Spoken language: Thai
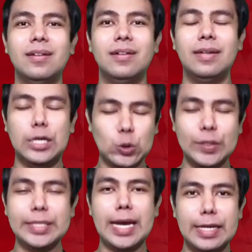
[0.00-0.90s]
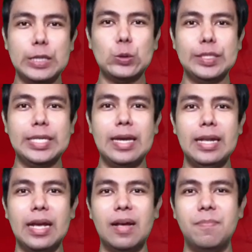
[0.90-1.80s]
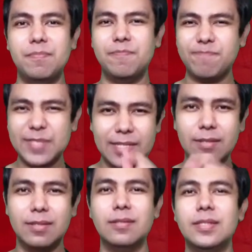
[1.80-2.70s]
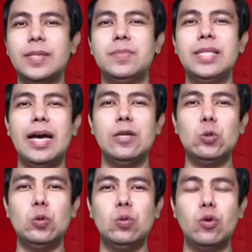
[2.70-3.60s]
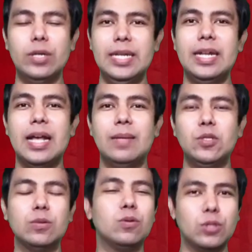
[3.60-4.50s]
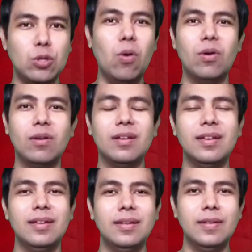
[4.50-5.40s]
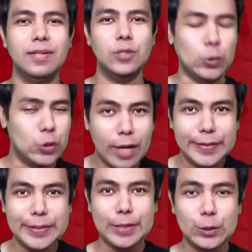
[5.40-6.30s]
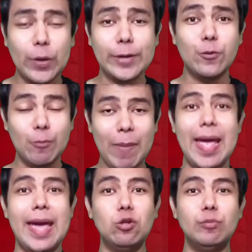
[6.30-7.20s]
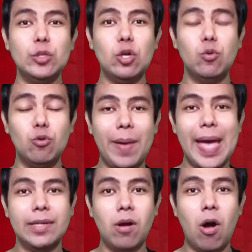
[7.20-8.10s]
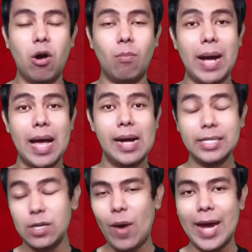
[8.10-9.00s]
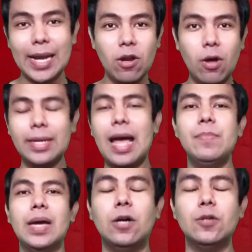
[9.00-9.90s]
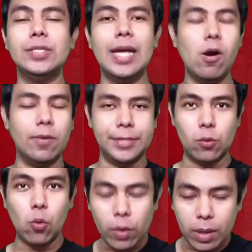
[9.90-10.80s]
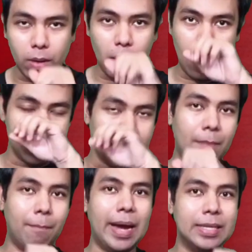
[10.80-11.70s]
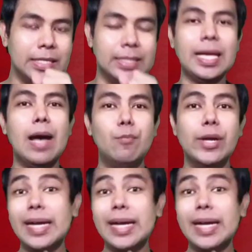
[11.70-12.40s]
น่าสนใจน่าสนใจนะครับจับตาดูคนนี้นะครับน้องตรงสุดยอดจริง ส่วนขุนแผนคุณผู้ชมขุนแผนก็ออกมาเคลื่อนไหวแน่นอนครับเดี๋ยวจะได้ออกจากคุก แล้วก็มาติดตามเรื่องการ